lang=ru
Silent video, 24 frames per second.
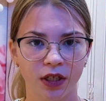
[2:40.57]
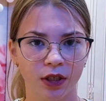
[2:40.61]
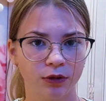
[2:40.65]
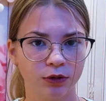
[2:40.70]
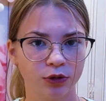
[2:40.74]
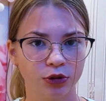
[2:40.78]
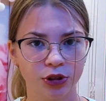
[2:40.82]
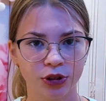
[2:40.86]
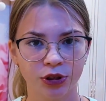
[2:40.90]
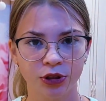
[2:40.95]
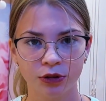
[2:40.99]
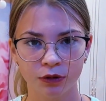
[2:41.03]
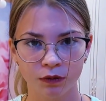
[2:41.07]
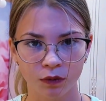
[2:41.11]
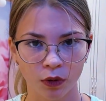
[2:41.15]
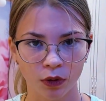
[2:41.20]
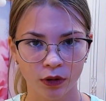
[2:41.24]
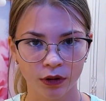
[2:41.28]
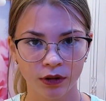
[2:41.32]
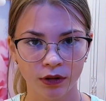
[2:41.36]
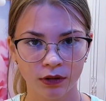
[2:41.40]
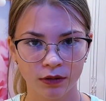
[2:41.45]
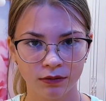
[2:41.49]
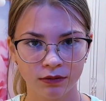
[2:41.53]
а уже
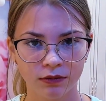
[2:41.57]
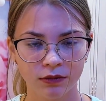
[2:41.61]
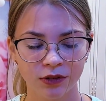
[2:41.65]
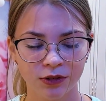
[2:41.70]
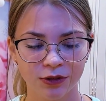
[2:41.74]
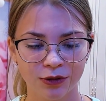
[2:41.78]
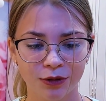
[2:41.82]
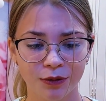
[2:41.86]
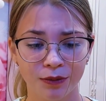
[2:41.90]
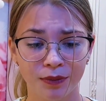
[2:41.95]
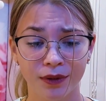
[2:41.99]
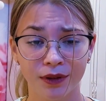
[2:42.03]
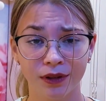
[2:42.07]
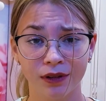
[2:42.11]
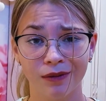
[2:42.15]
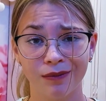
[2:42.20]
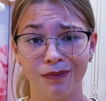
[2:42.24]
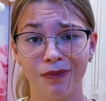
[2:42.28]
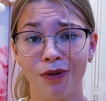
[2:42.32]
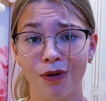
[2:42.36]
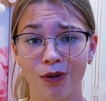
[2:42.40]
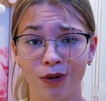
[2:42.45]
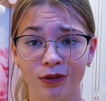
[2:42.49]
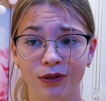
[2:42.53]
сегодня наступила
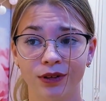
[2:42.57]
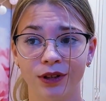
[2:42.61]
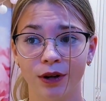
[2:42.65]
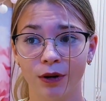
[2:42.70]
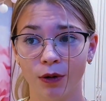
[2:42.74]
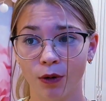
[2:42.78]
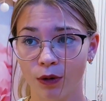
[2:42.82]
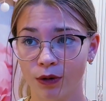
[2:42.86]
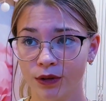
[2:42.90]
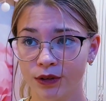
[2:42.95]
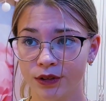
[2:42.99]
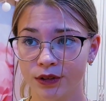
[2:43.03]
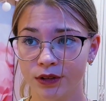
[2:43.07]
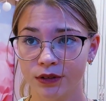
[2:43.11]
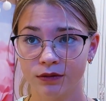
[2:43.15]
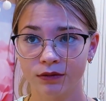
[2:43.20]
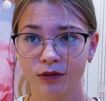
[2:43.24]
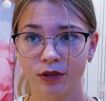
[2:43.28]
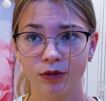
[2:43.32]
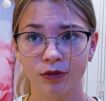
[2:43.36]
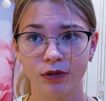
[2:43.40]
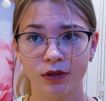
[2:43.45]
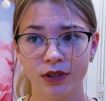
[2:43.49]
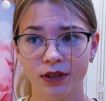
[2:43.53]
полная
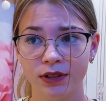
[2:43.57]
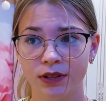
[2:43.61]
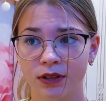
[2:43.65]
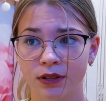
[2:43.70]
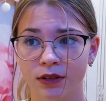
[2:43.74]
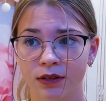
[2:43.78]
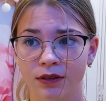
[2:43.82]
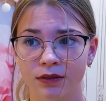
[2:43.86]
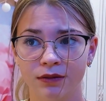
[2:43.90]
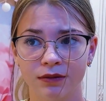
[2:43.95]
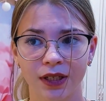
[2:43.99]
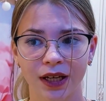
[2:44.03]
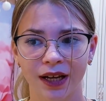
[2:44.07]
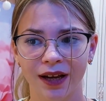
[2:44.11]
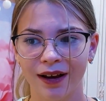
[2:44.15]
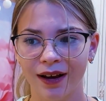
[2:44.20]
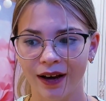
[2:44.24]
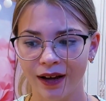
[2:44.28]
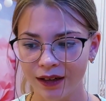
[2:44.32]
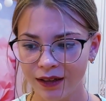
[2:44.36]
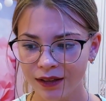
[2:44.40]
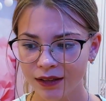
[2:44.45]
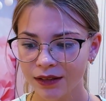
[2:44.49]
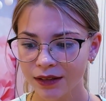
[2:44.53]
осень, на улице
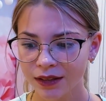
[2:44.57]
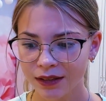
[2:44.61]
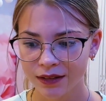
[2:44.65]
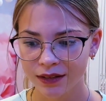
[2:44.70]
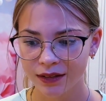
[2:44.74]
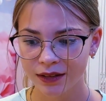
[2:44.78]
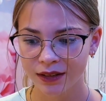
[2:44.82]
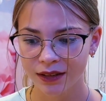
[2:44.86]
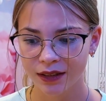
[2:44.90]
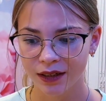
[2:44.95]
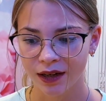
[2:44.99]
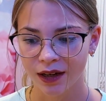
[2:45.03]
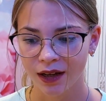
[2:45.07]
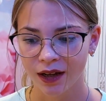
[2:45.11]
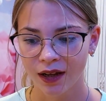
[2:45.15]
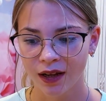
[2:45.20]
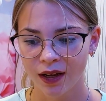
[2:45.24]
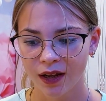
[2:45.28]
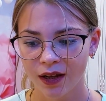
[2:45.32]
такая холодрыга,